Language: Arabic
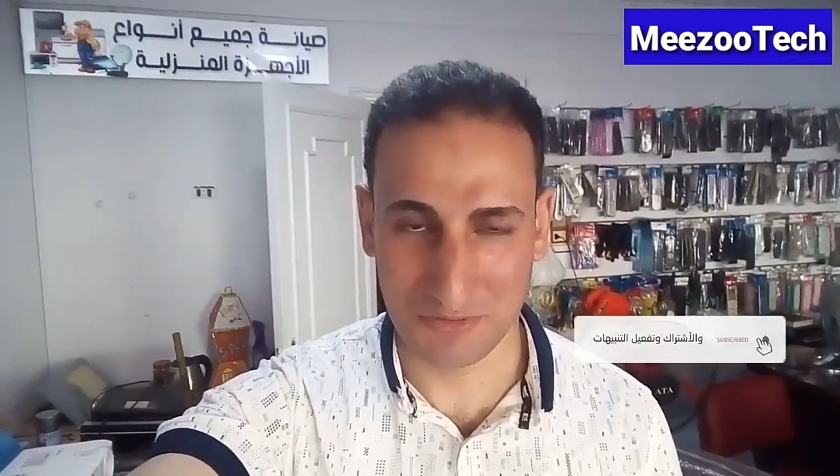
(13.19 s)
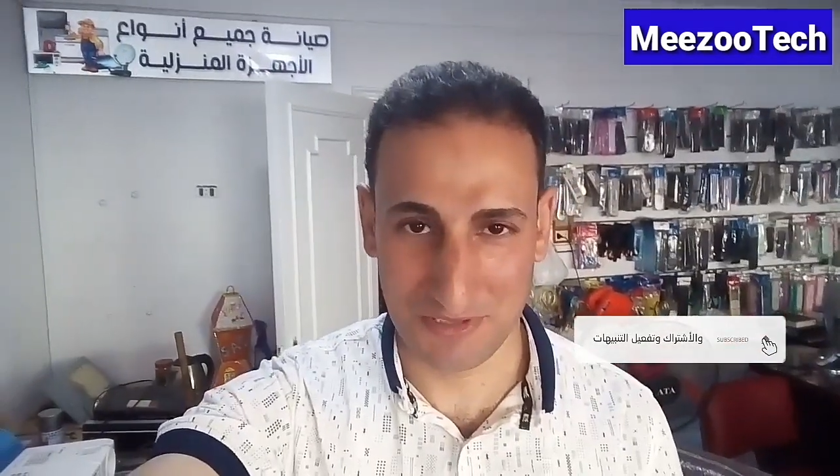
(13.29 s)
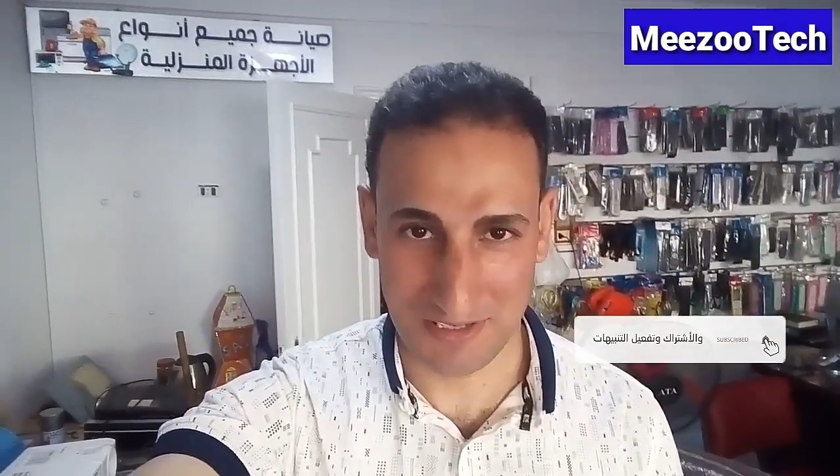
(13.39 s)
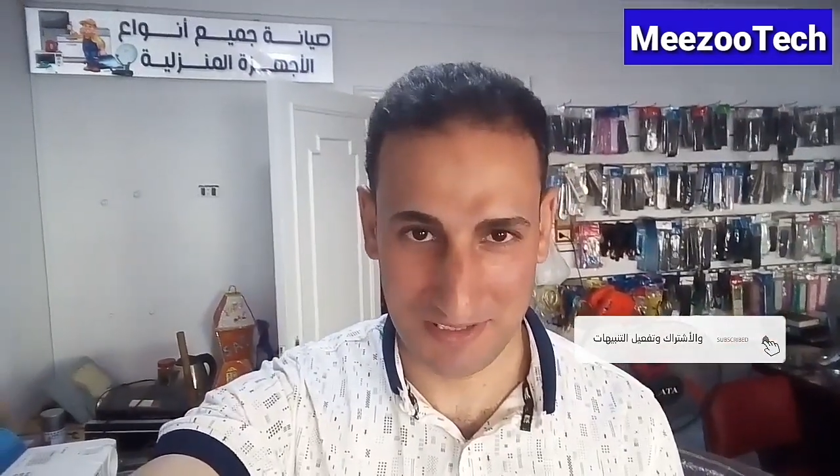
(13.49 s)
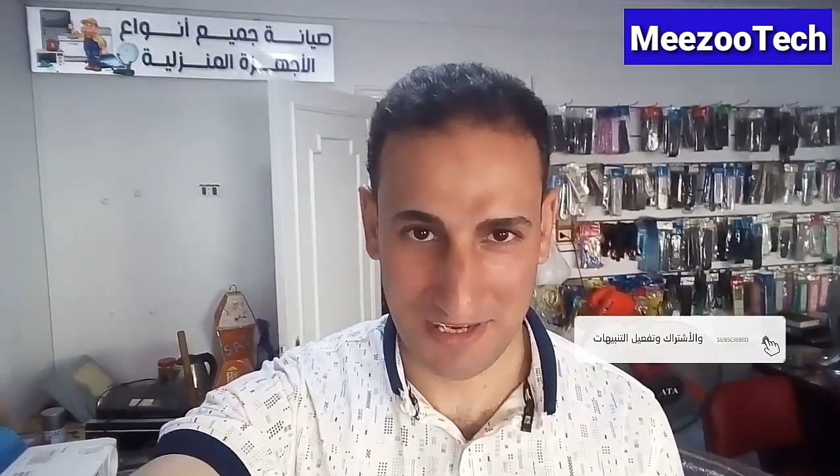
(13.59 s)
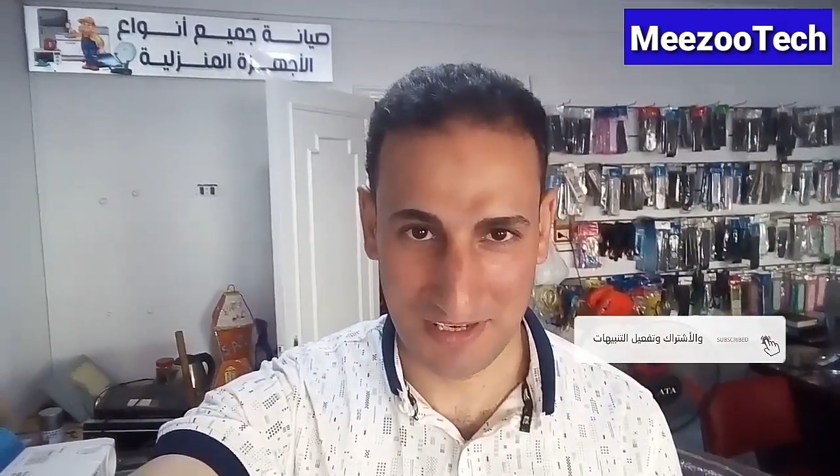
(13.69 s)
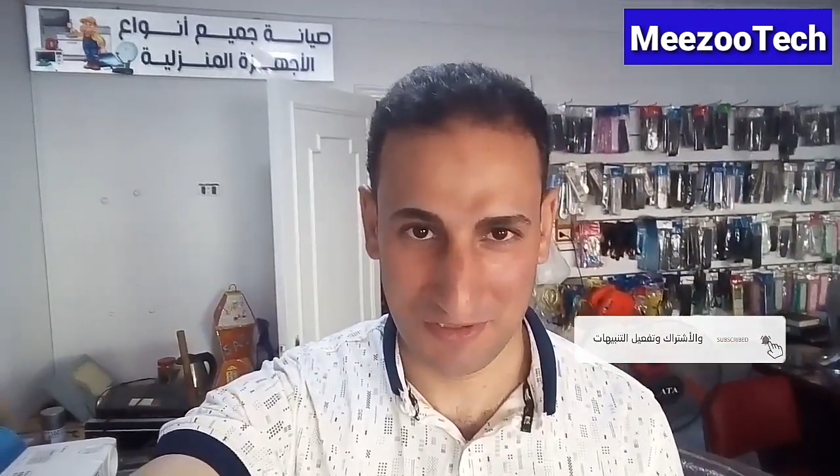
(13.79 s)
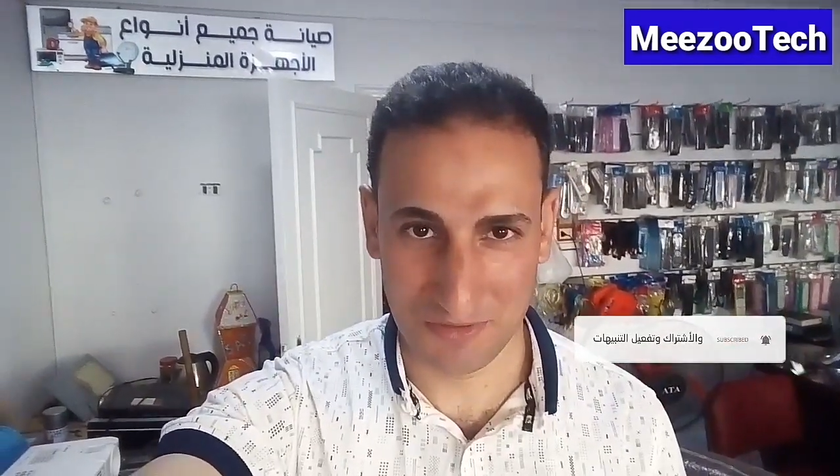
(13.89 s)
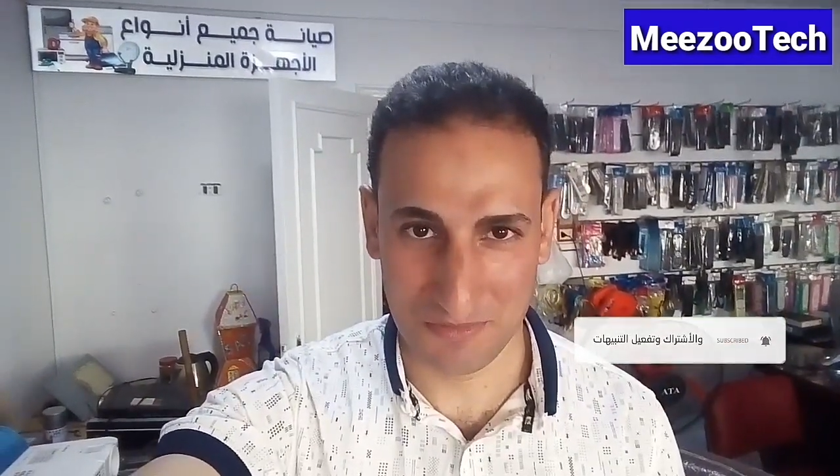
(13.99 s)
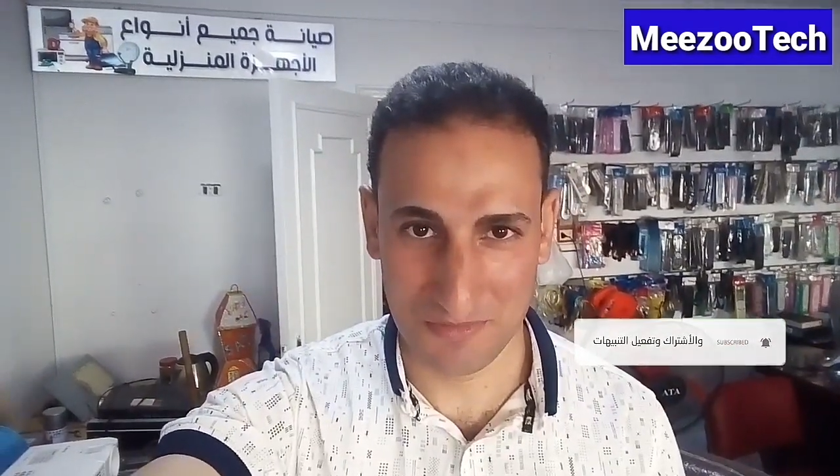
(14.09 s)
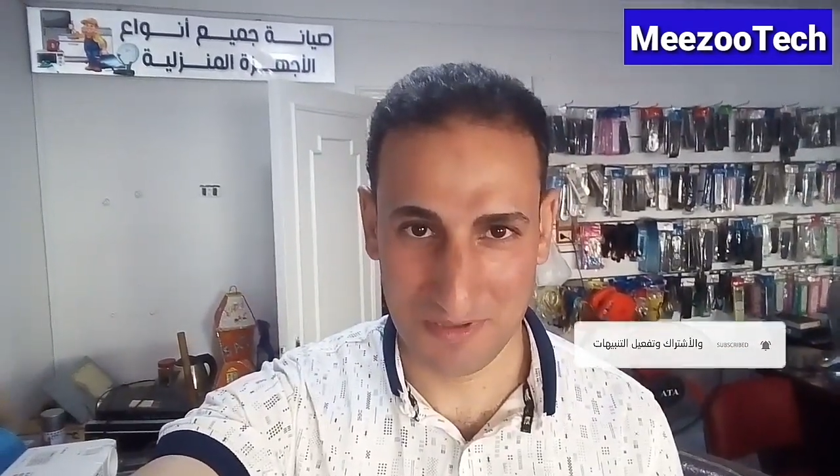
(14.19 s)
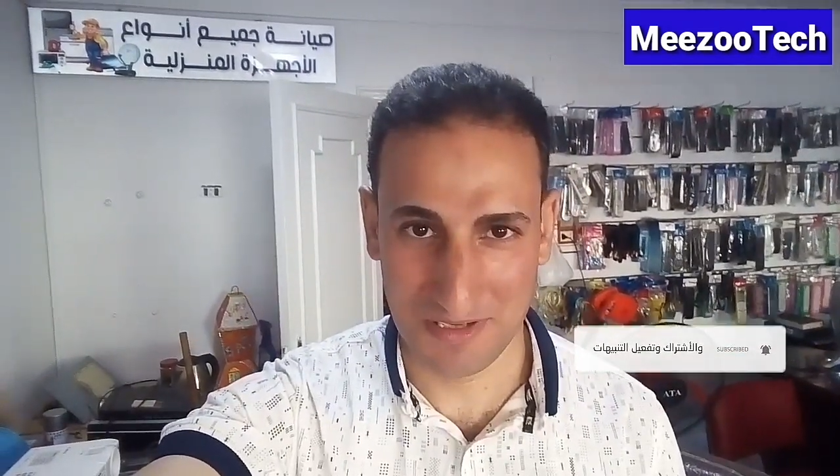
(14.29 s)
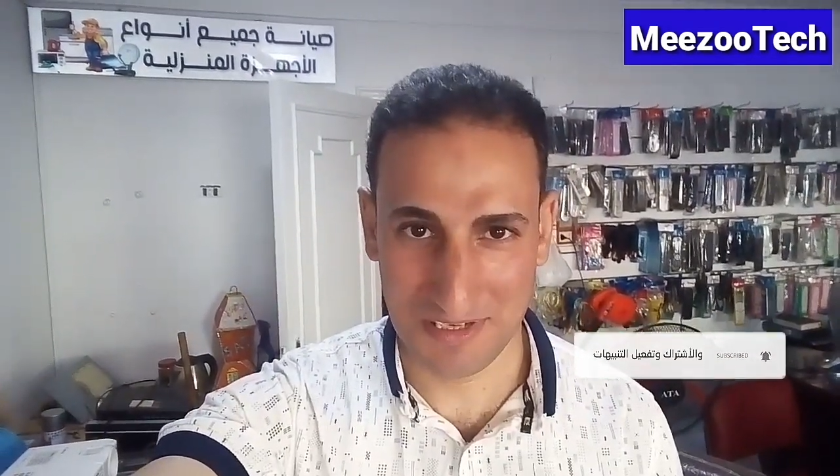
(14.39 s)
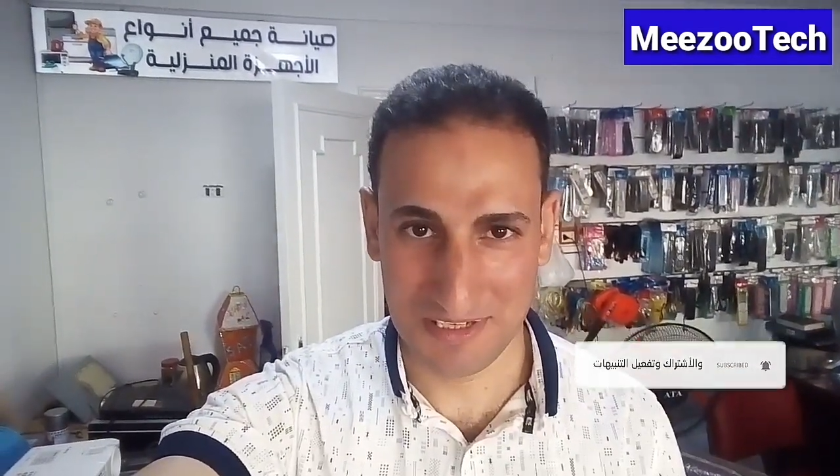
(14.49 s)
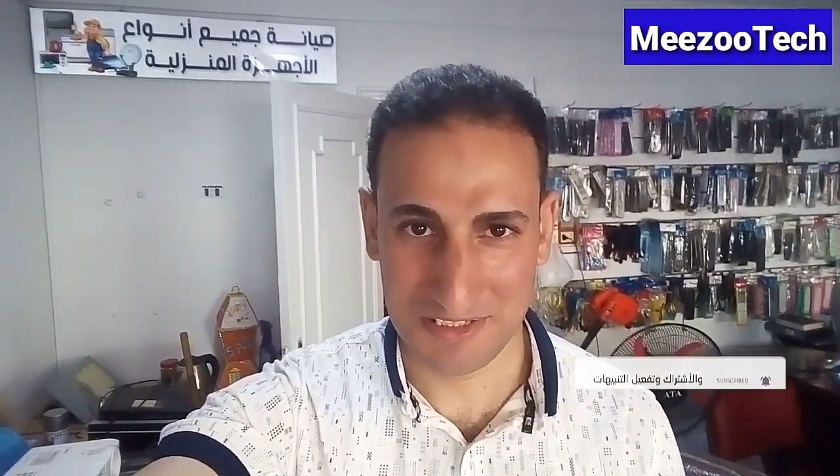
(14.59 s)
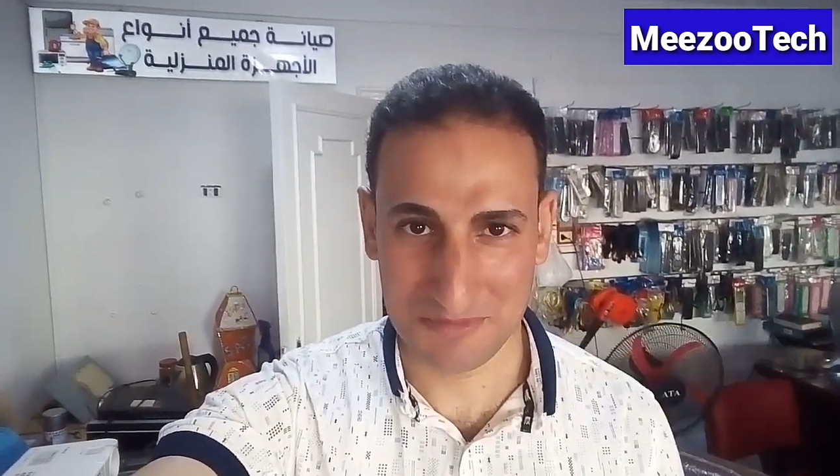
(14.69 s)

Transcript: الكل عشان يوصلكم مني كل